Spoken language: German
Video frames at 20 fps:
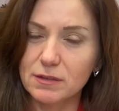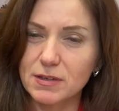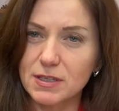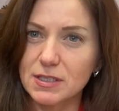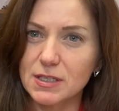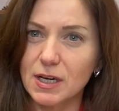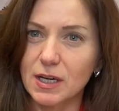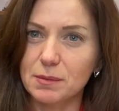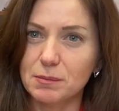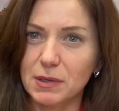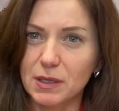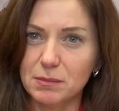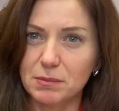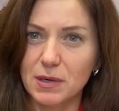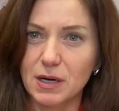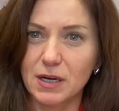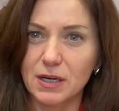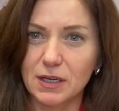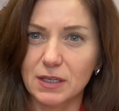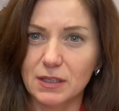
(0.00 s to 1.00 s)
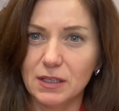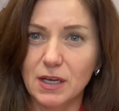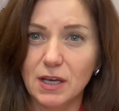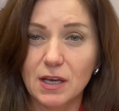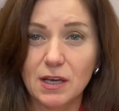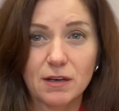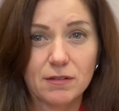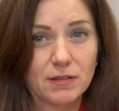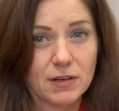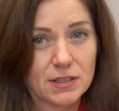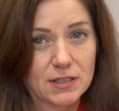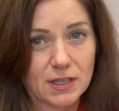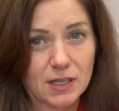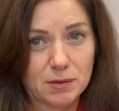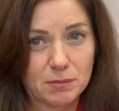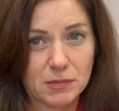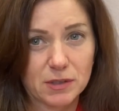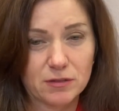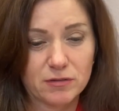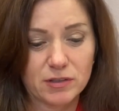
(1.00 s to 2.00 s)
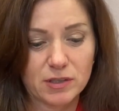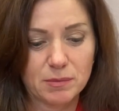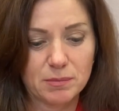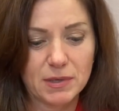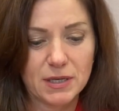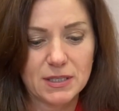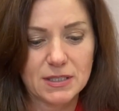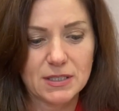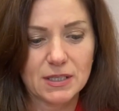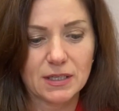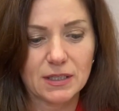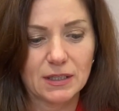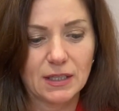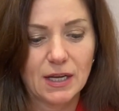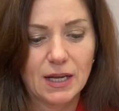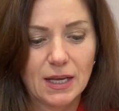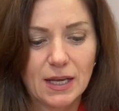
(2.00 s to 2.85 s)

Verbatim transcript: was kann man machen, was kann man verbessern